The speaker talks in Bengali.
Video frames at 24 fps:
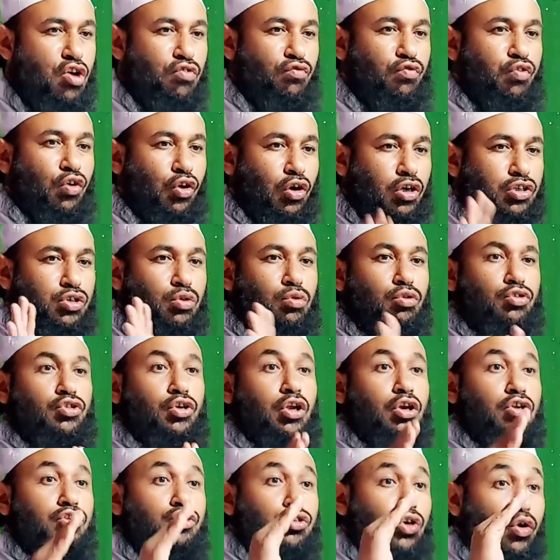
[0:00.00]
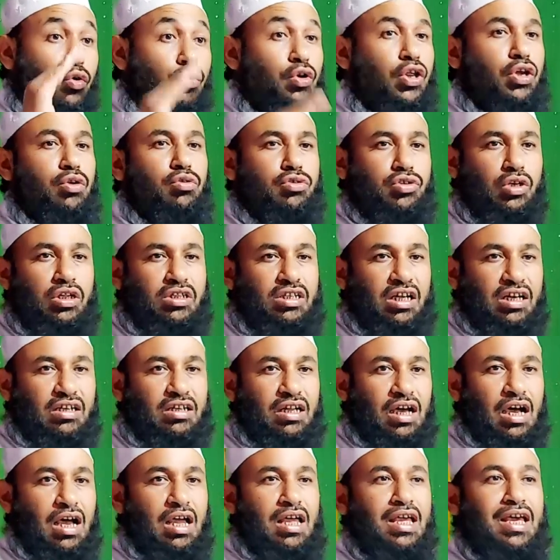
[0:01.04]
ফরজ গুসল জরুরি যে
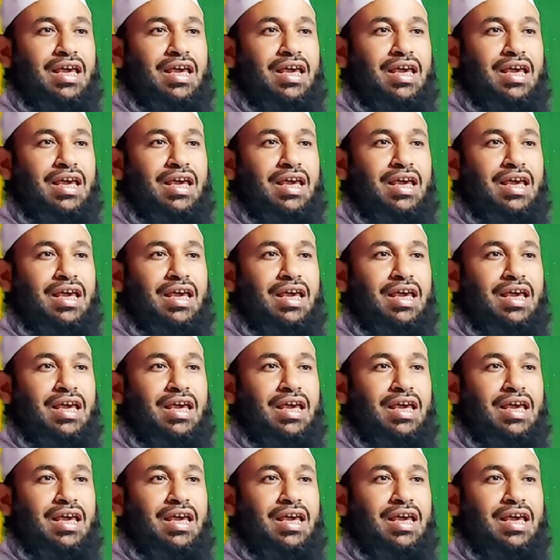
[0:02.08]
যেটা